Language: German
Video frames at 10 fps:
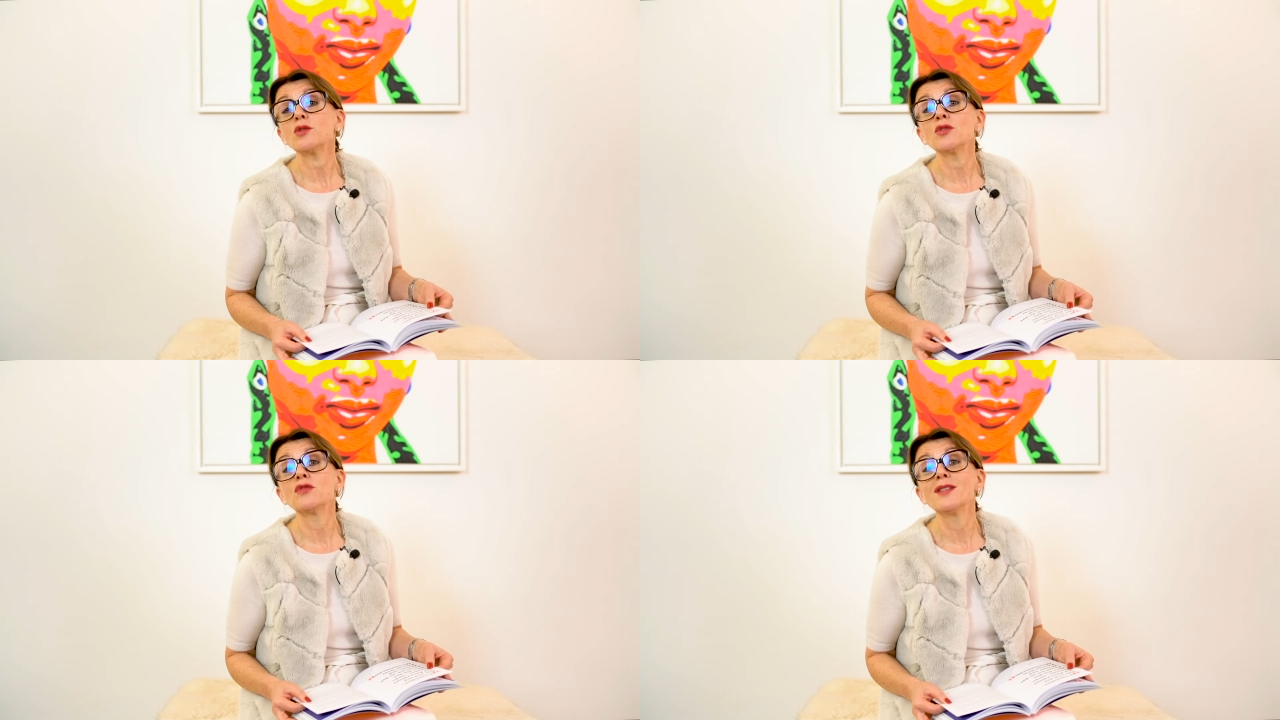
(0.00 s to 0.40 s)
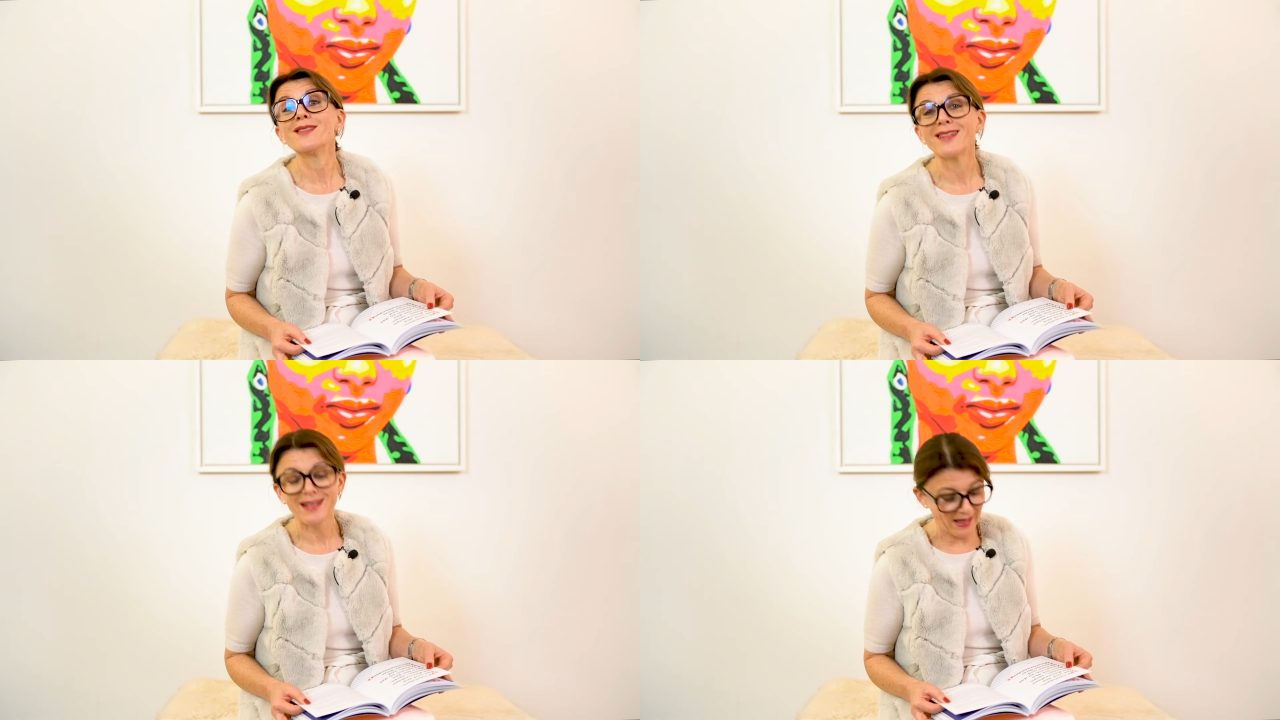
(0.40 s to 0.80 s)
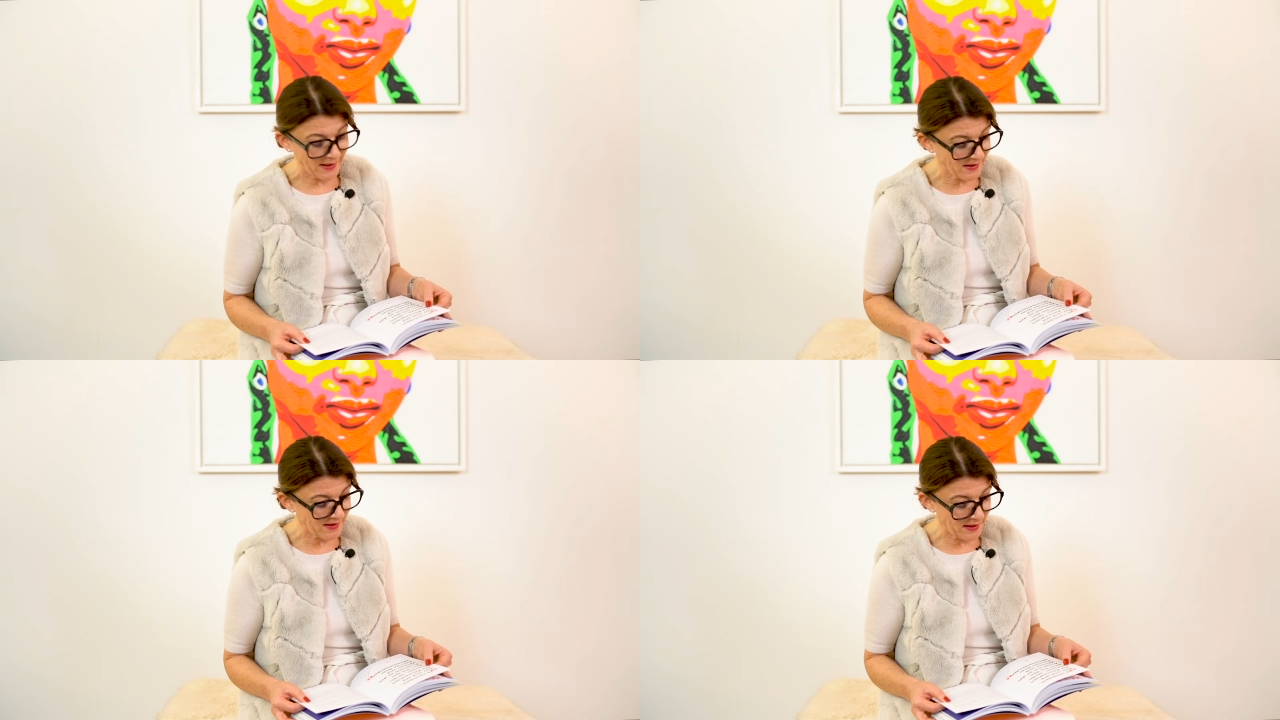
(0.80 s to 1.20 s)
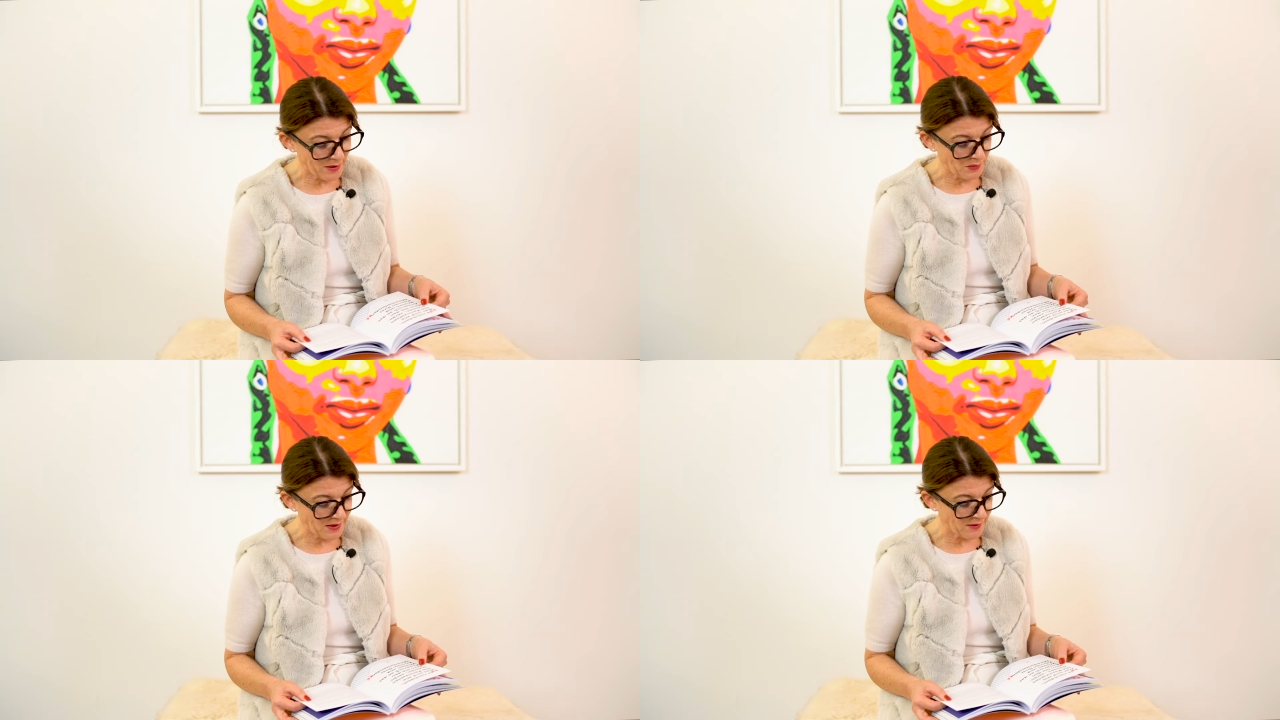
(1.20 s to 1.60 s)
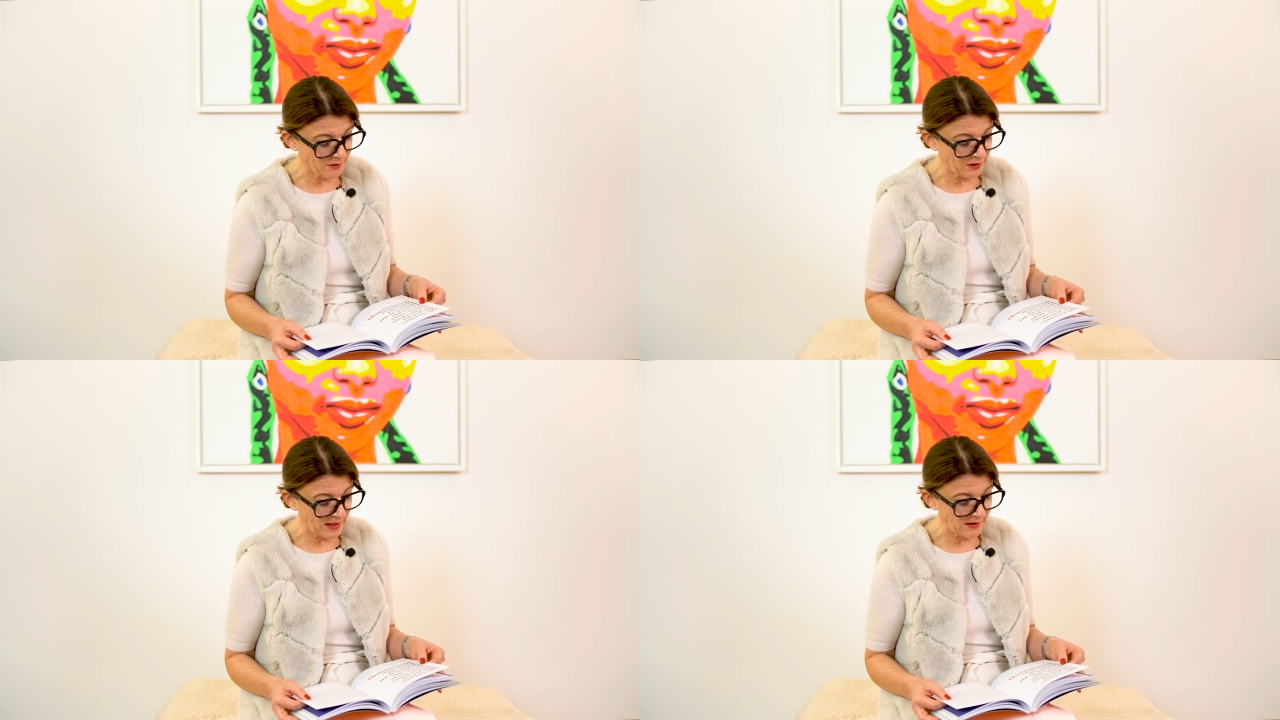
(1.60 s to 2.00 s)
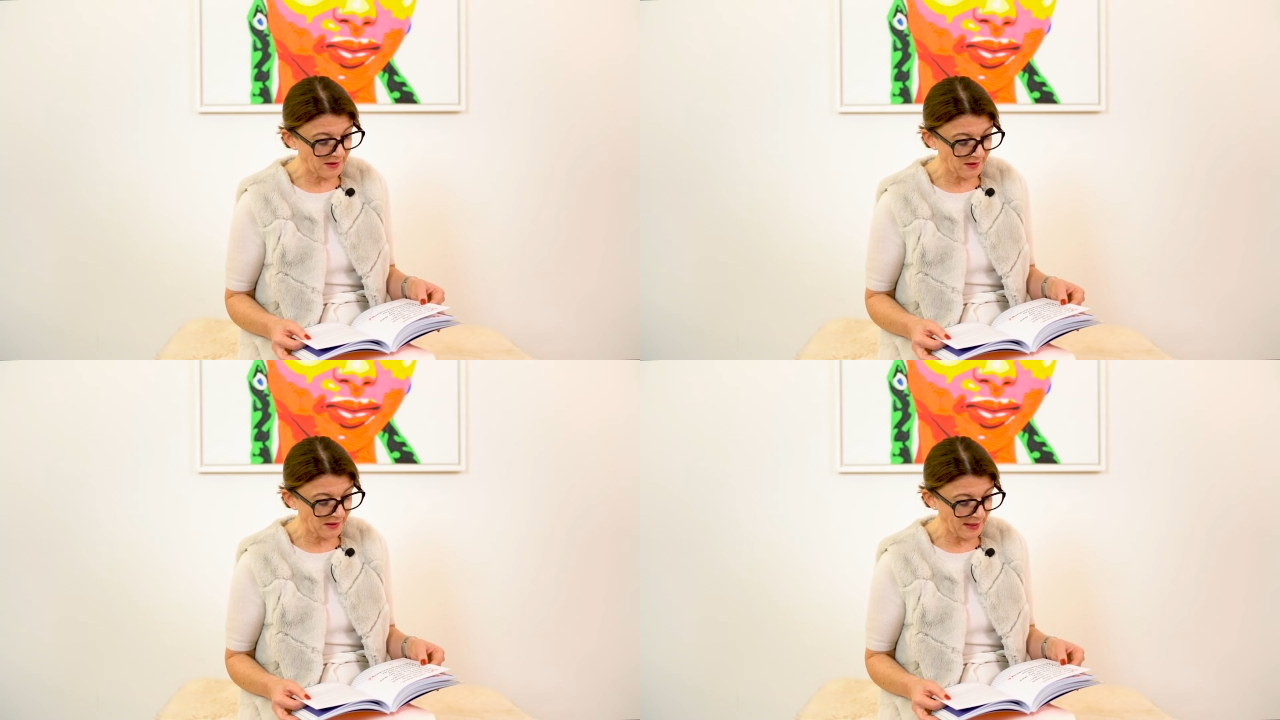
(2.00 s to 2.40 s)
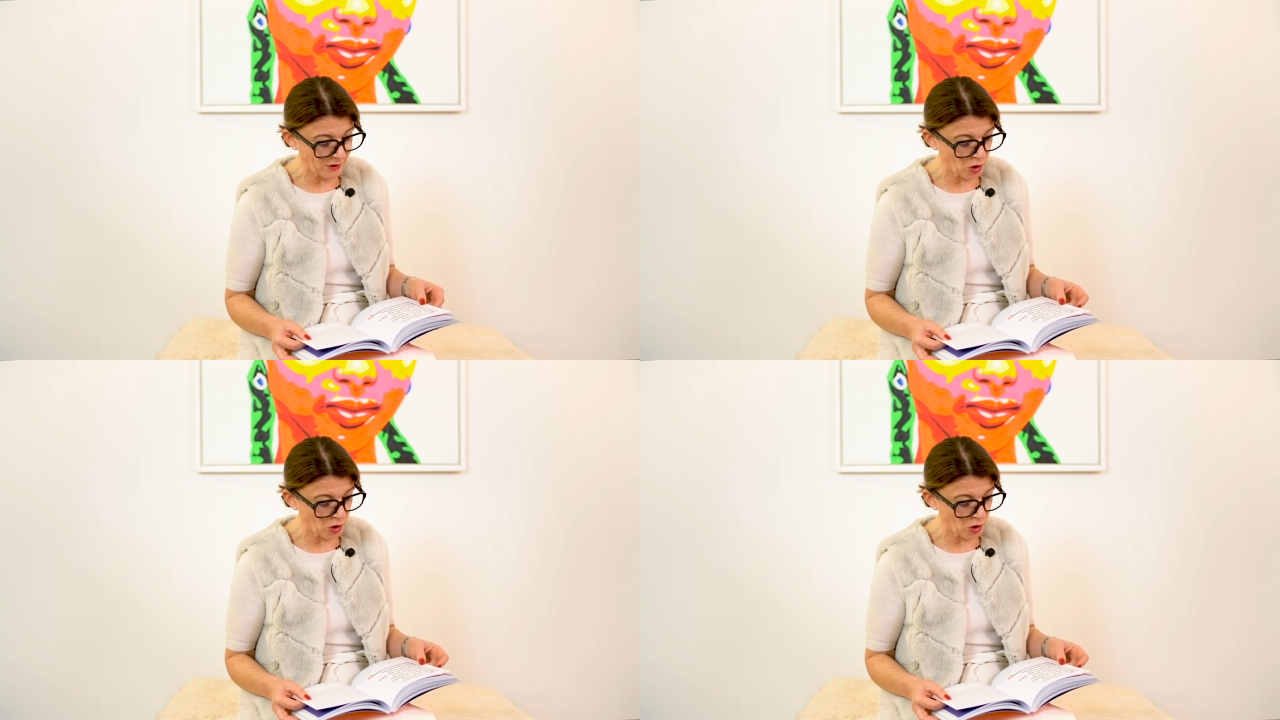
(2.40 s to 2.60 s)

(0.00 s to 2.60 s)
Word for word: und wie Sie Kennzahlen messen, verändern Sie den